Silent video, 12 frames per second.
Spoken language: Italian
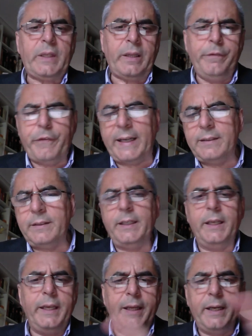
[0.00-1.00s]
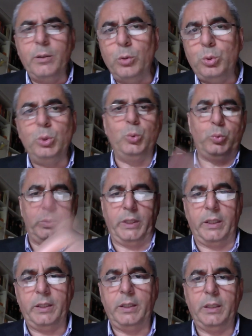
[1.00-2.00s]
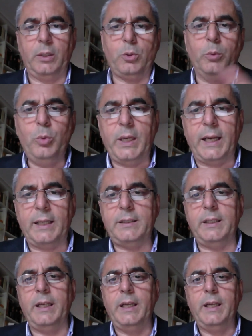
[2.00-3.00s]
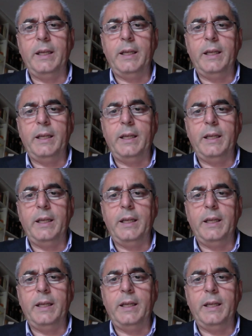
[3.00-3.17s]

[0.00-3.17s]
Infatti erano tutte accomunate